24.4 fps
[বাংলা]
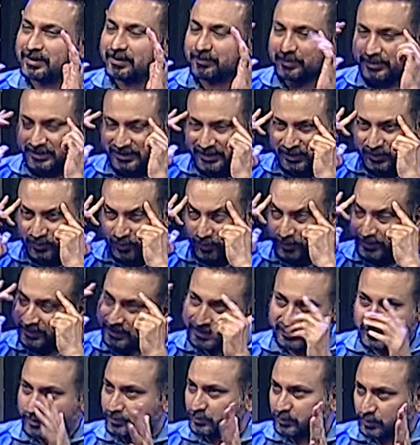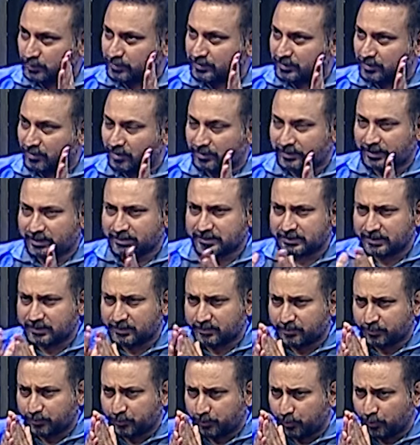বিশ্বাস করো এটা একদম সত্যি কথা যে
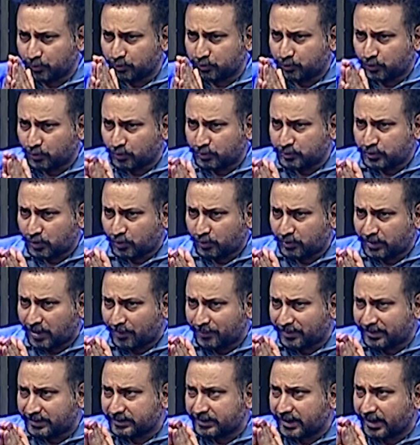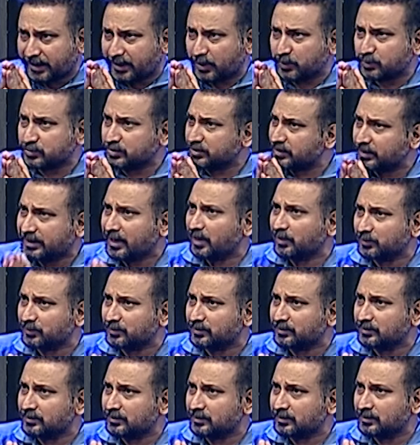বোতল যখন আমাকে দেখানো শিখালো
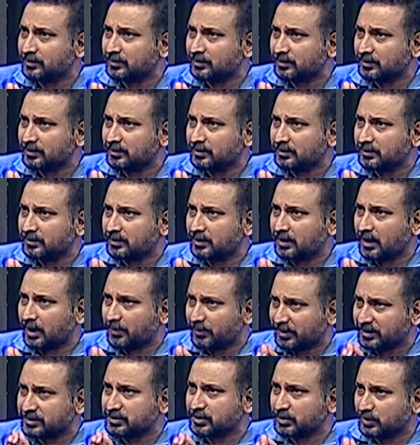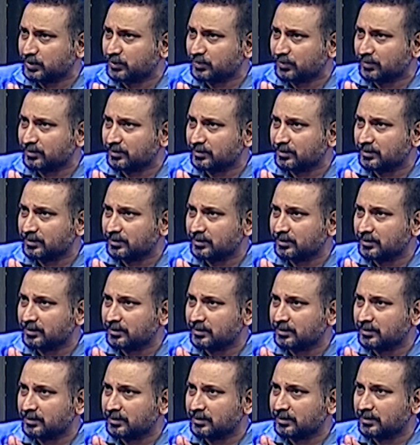হ্যাঁ। আমার শিক্ষক
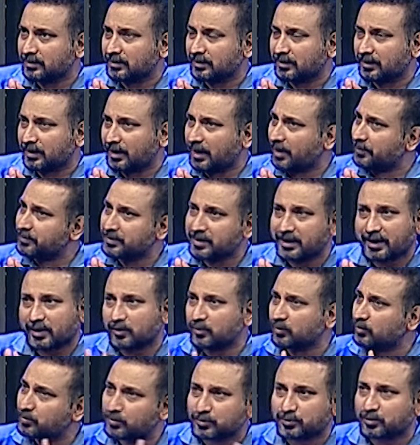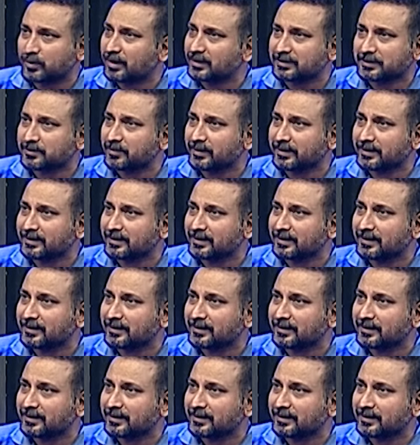আমি আর এখনো বোতল আঁকতে পারি